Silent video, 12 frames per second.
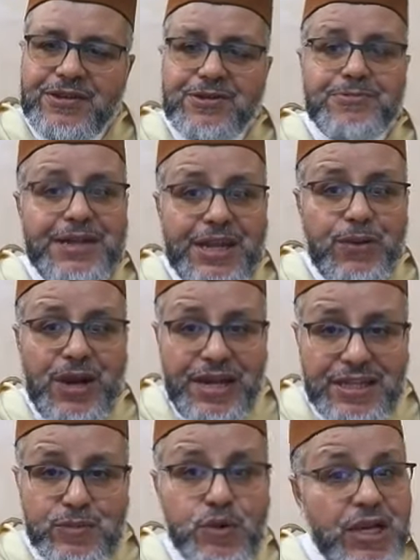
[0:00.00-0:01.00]
معنى
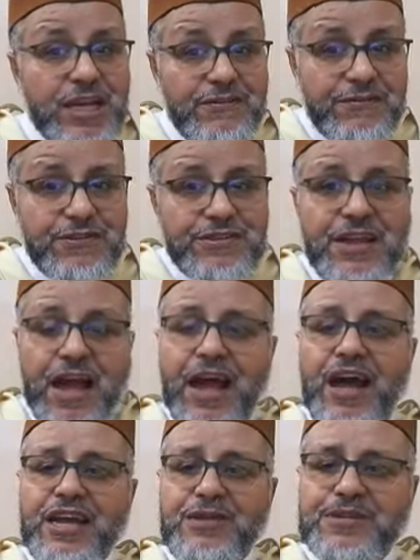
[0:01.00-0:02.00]
واحد مولف
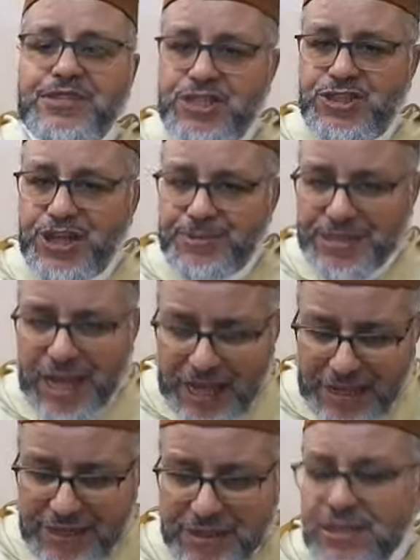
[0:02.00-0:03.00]
دائما تيجي
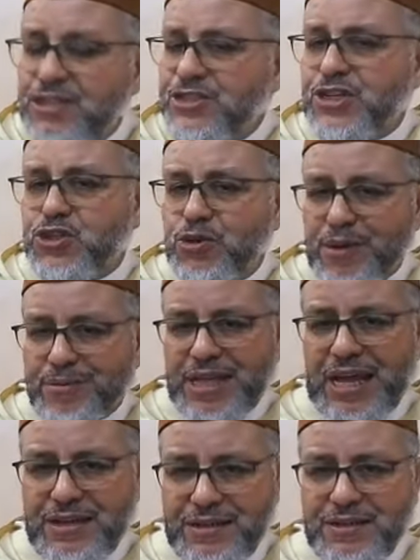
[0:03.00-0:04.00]
رمضان تيصوم
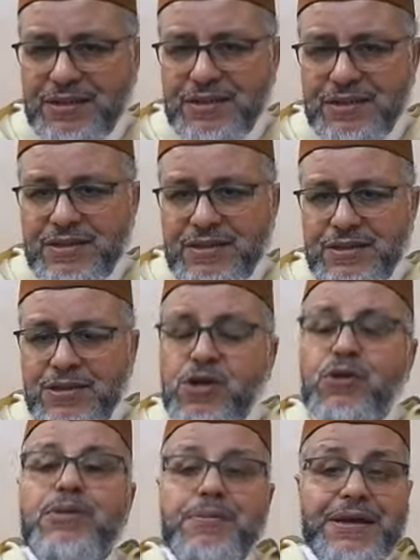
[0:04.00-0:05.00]
رمضان
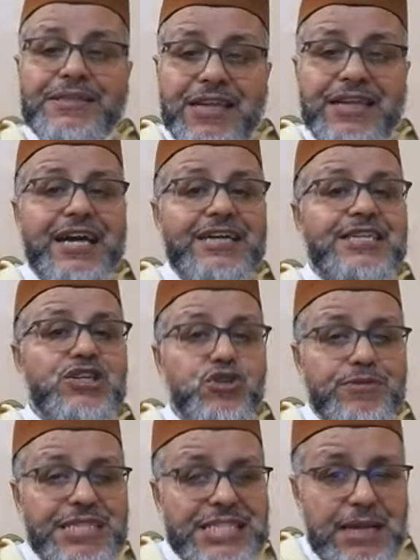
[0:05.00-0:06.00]
من بعد ذلك تيصوم
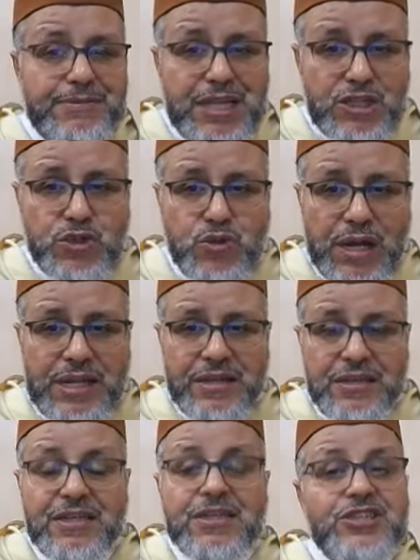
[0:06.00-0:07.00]
ست ايام ديال شوال
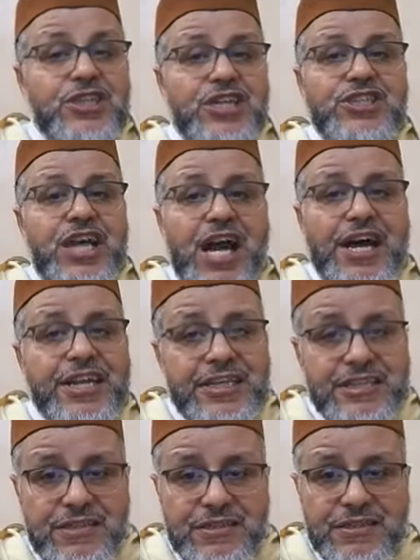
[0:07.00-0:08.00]
جا شي عارض
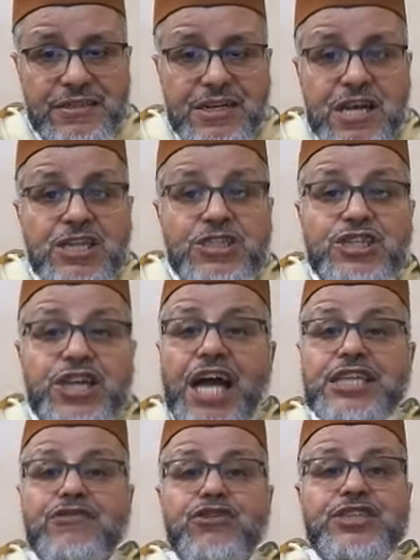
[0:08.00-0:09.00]
جا شي
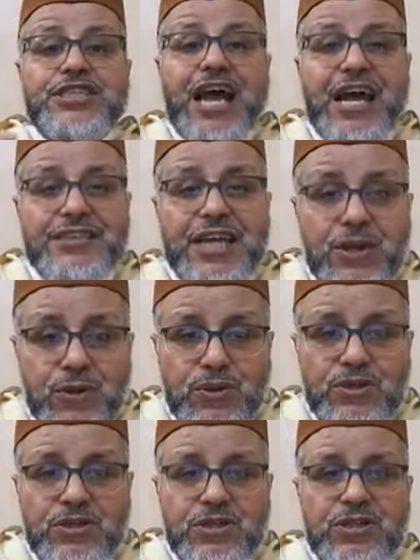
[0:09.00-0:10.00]
حاجه فوق الطاقه ديالو
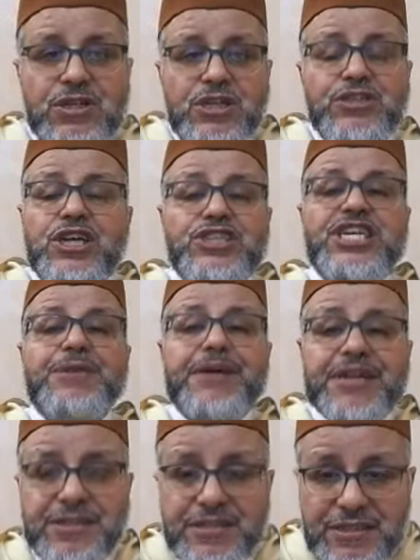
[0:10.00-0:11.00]
جا شي
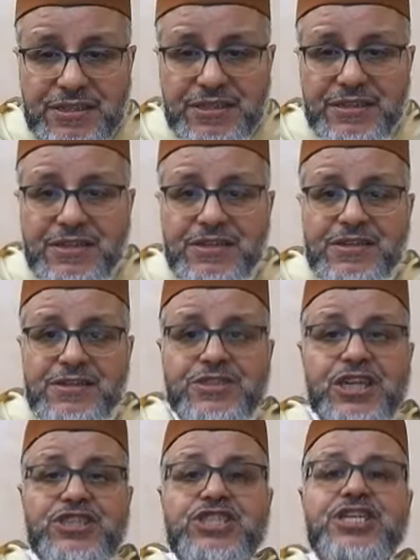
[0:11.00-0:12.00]
مرض جا
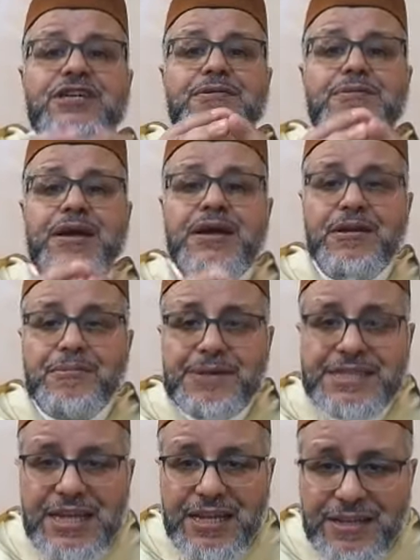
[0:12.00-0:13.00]
شي
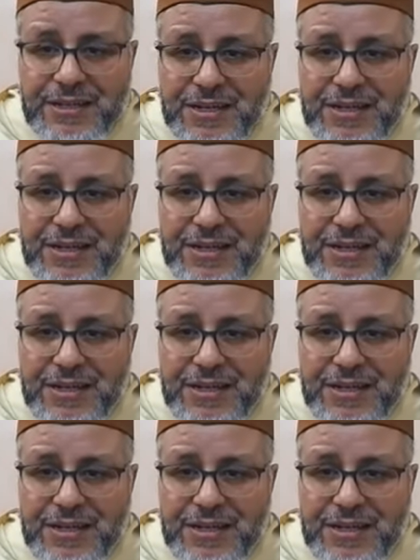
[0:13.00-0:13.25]
مثلا